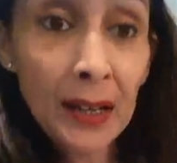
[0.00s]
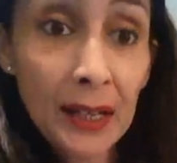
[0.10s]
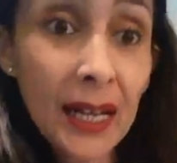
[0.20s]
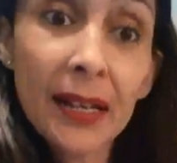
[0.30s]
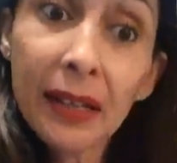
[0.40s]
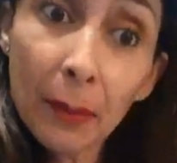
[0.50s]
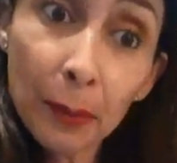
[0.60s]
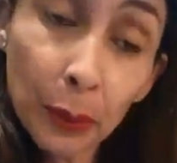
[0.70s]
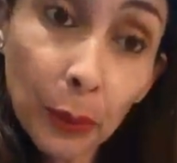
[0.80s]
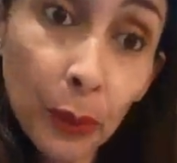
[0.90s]
ça laisse la
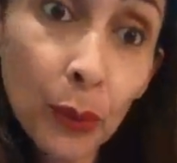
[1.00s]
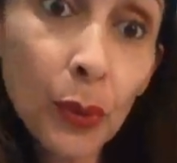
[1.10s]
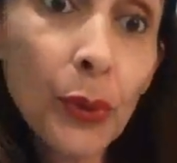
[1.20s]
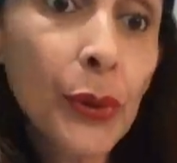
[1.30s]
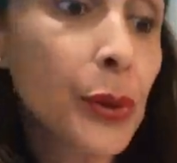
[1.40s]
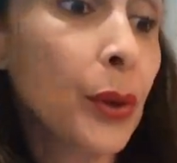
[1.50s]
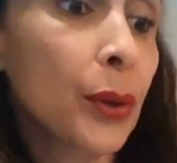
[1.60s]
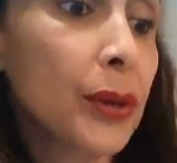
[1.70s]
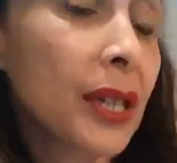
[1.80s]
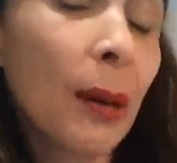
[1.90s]
peau douce.
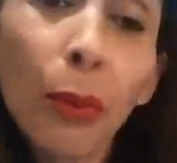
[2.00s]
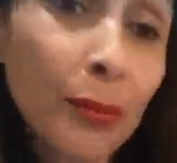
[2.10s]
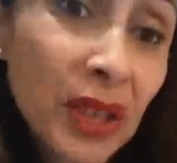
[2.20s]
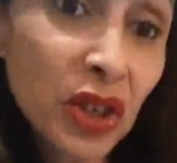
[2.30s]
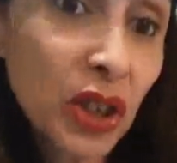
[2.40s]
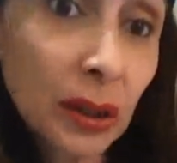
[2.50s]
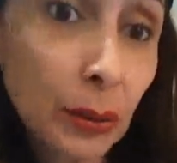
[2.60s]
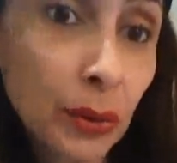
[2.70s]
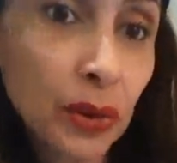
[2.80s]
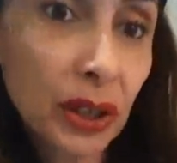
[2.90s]
Euh, c'est un bon petit gel
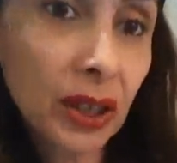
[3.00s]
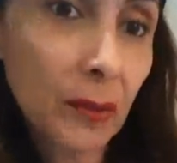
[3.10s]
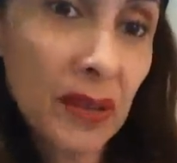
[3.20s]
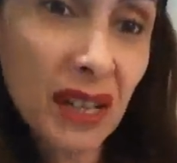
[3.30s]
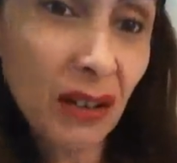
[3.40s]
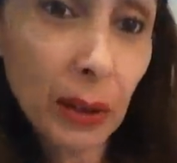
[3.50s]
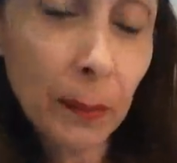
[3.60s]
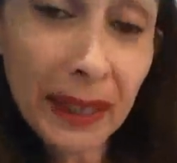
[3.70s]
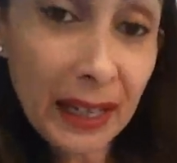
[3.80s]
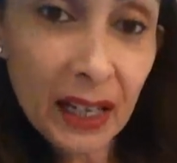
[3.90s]
douche, hein, comme ça, en
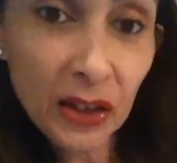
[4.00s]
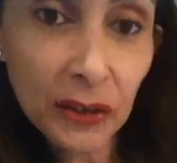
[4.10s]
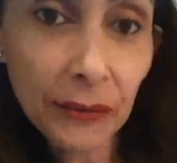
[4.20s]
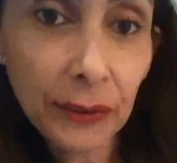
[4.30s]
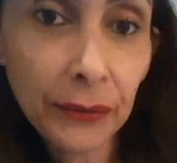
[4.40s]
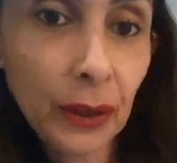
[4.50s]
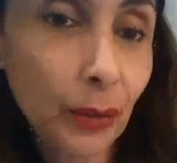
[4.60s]
dépannage, vite fait.